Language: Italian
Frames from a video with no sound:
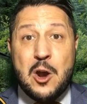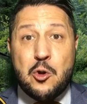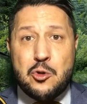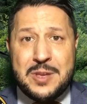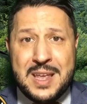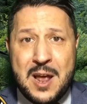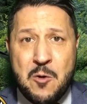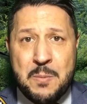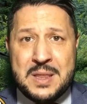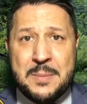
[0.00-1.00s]
lo toglierà
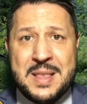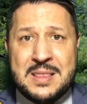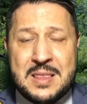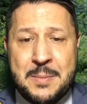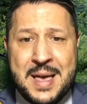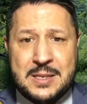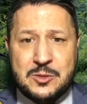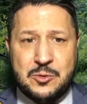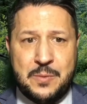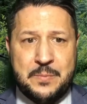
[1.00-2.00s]
completamente di
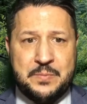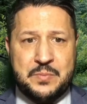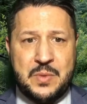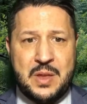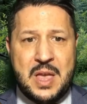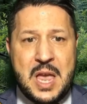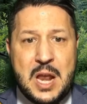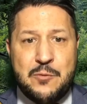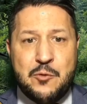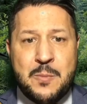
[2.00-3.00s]
mezzo.
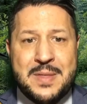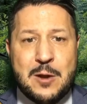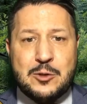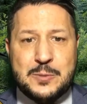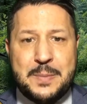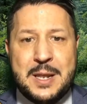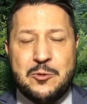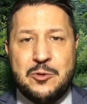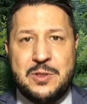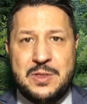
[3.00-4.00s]
Il fiume dello
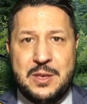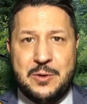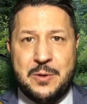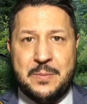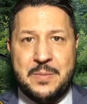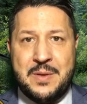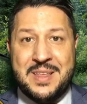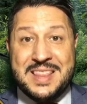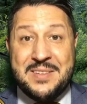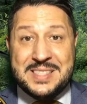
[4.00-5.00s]
Spirito di Dio,
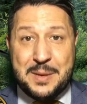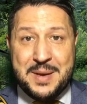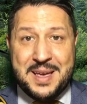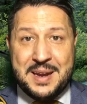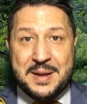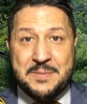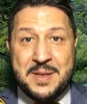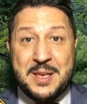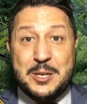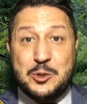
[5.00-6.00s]
devi sapere,
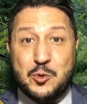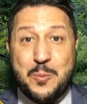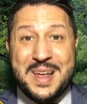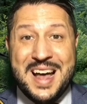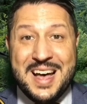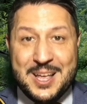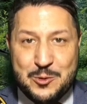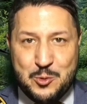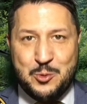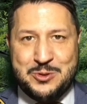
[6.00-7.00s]
supera
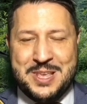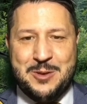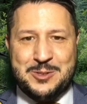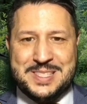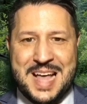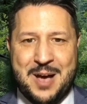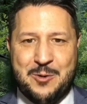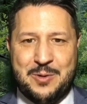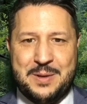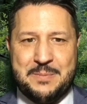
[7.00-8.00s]
tutti gli
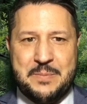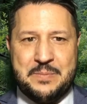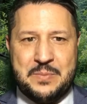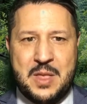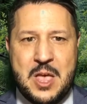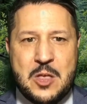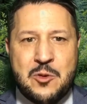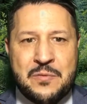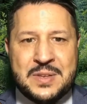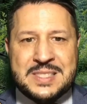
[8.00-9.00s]
ostacoli.
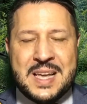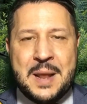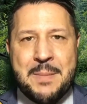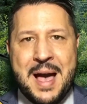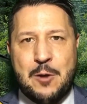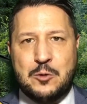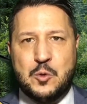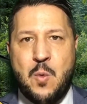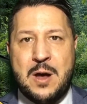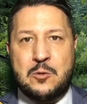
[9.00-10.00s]
Non fissare mai lo
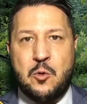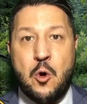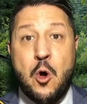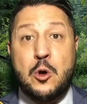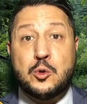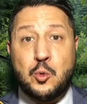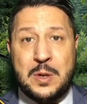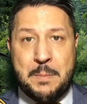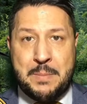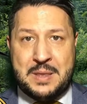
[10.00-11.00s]
sguardo
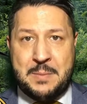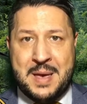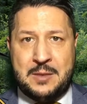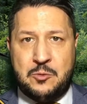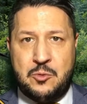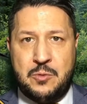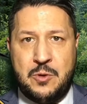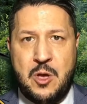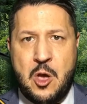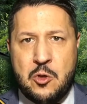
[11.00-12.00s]

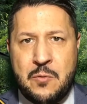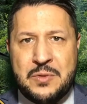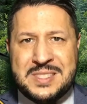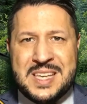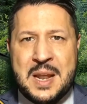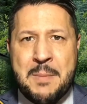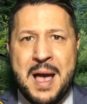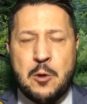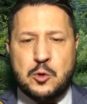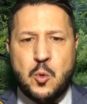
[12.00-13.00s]
sull'impedimento, non fissare
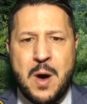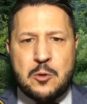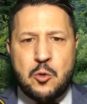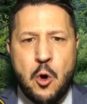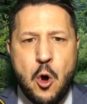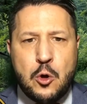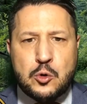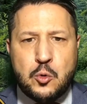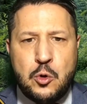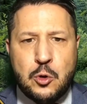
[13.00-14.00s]
mai lo sguardo
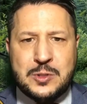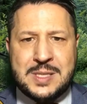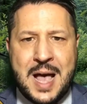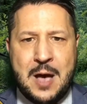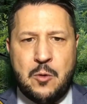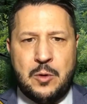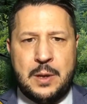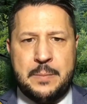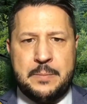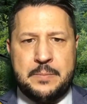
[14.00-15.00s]
sugli ostacoli,